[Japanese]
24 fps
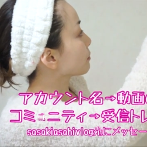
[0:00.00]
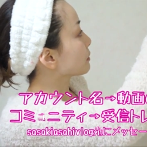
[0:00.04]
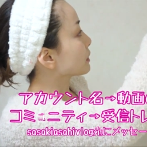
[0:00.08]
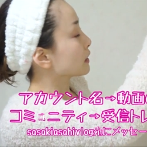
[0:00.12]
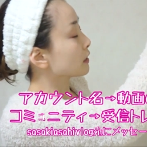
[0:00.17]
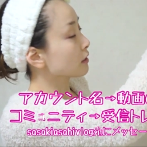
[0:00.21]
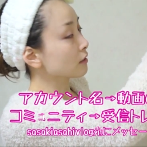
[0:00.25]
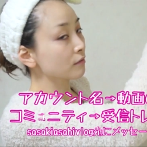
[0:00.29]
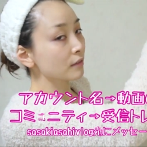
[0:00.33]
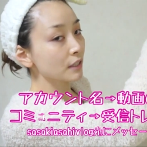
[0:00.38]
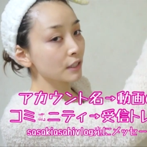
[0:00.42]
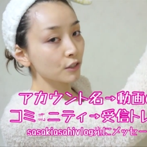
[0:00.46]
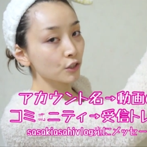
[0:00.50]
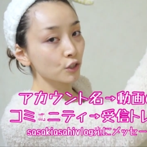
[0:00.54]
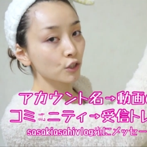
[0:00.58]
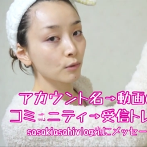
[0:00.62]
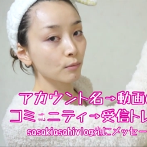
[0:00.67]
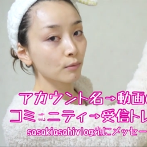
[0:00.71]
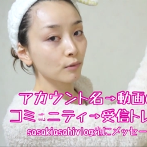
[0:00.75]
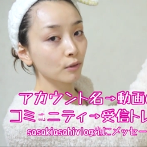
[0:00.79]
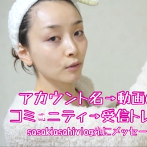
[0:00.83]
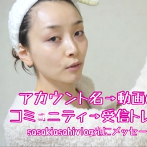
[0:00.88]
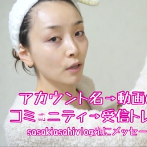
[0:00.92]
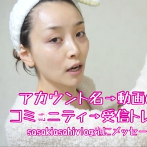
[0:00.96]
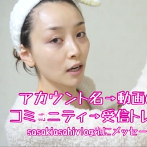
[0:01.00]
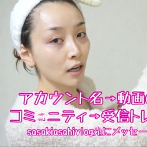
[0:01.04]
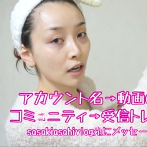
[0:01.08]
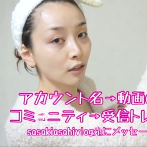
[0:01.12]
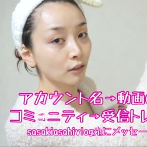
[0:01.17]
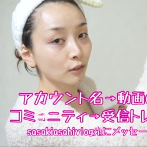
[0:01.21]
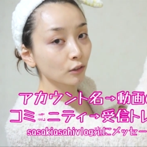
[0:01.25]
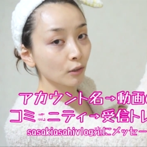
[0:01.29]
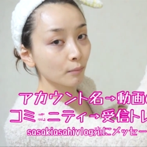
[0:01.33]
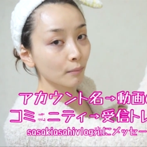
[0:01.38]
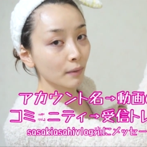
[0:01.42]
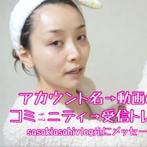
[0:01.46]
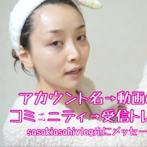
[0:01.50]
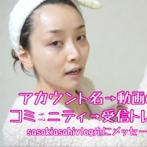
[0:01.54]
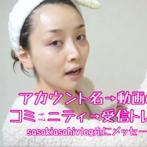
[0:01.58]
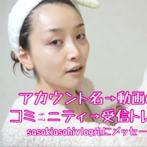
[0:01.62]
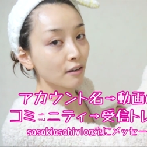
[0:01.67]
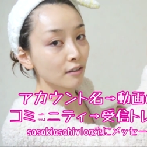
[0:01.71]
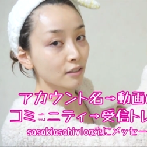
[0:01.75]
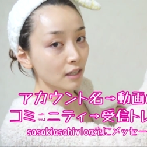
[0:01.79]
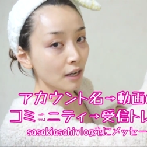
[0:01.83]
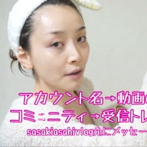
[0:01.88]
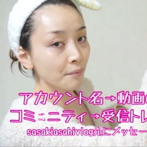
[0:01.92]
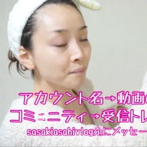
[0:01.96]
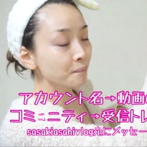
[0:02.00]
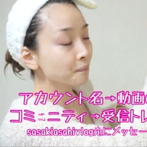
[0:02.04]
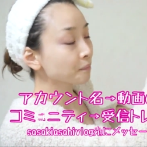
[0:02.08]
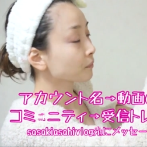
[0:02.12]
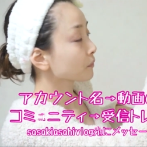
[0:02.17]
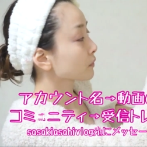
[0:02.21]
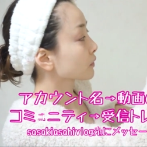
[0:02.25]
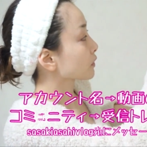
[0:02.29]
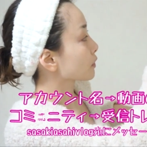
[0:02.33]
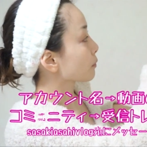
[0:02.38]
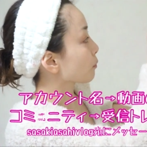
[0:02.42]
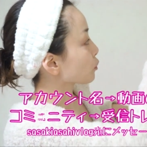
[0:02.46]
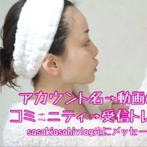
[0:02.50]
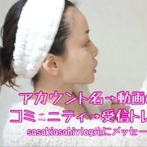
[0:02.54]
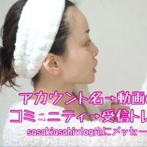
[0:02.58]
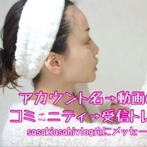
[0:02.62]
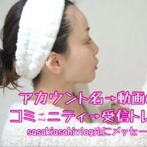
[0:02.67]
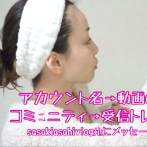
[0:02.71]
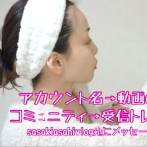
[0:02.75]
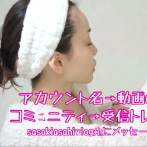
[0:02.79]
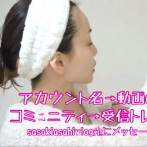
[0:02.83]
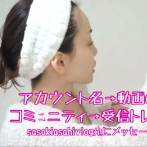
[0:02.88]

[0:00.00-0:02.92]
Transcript: あ、右上に自分のアカウント名があるじゃんポチを